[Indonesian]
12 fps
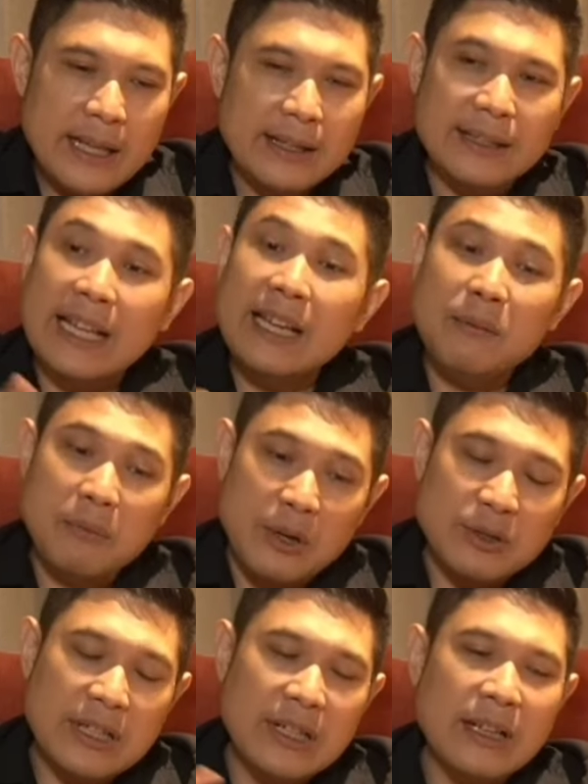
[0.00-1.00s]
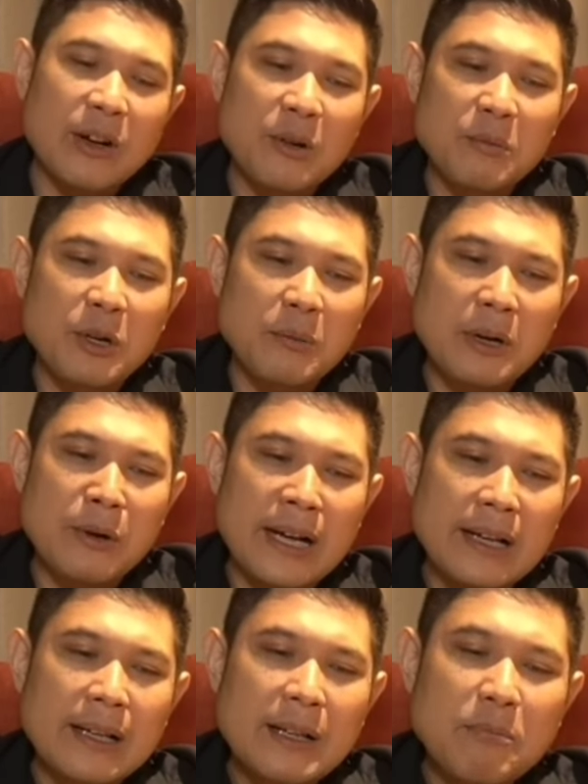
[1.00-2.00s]
dan tadi barusan kita ngobrol
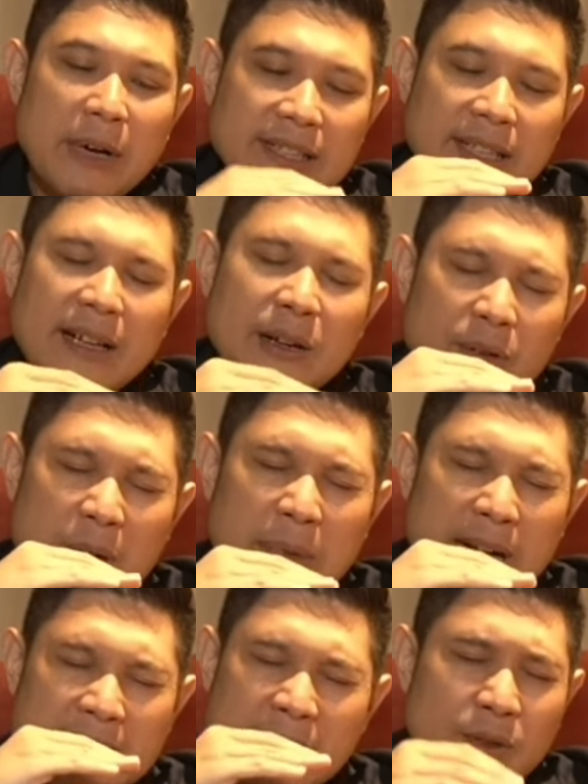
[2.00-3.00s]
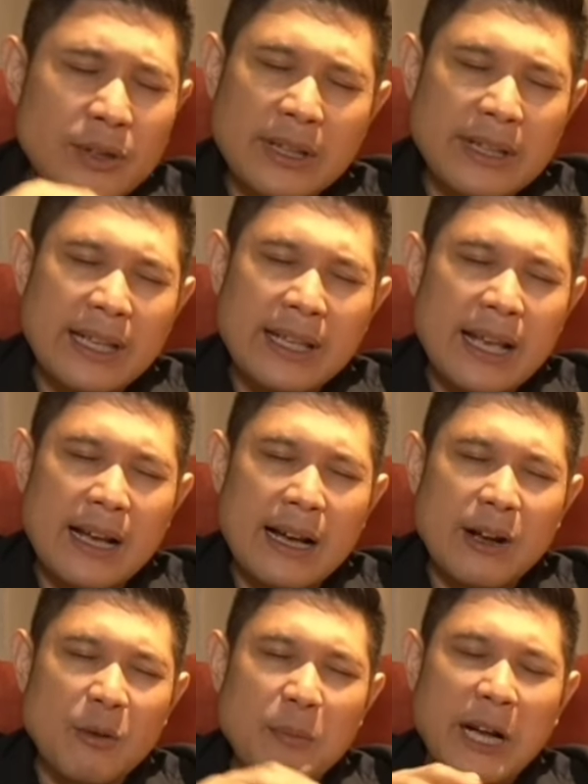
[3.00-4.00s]
bahwa Mas Hendra udah pada satu titik
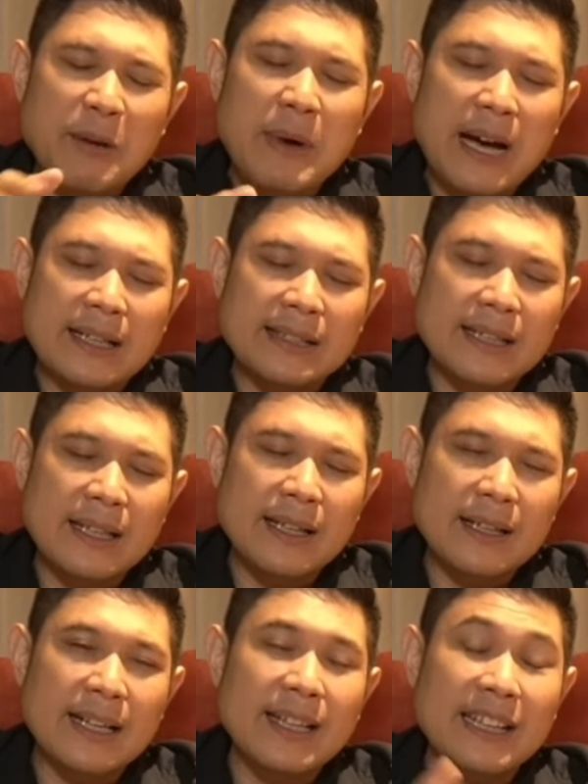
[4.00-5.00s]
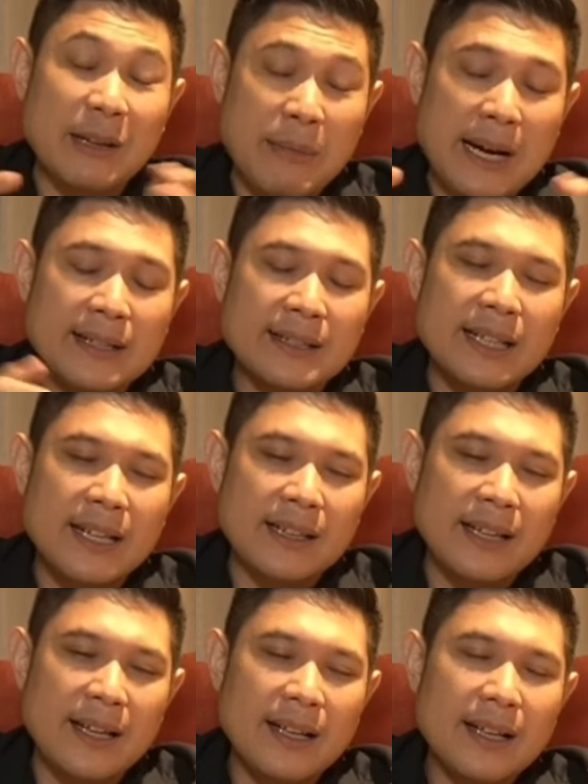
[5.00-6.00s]
yang kalau pakai bahasanya nanti kita bahas
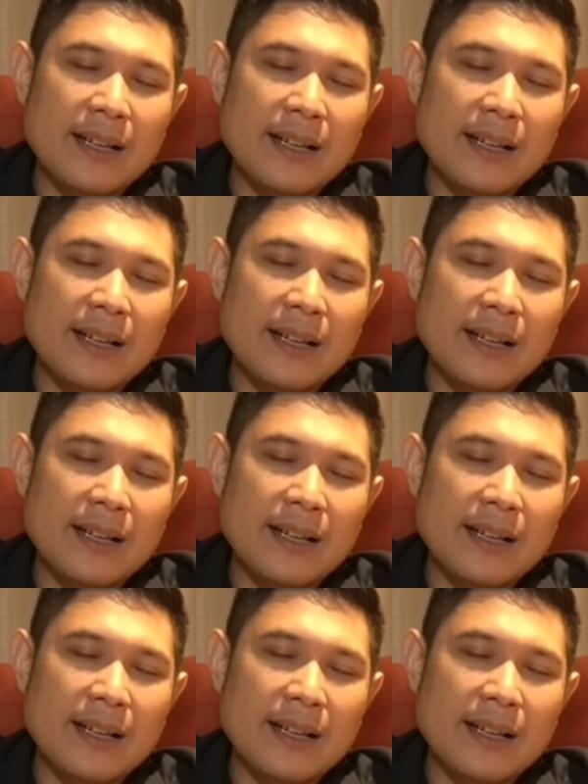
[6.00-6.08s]
sedikit ya.